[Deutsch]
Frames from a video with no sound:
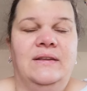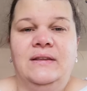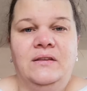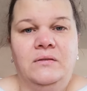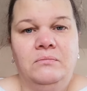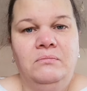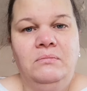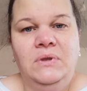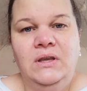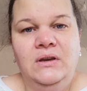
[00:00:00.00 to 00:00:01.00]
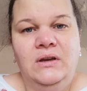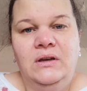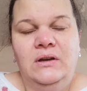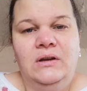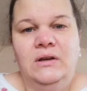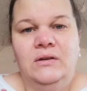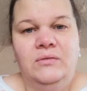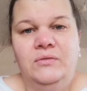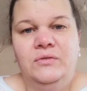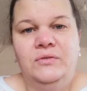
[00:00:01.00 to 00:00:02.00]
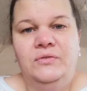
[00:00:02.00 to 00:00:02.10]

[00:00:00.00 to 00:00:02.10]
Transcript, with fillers: das ist mir ähm,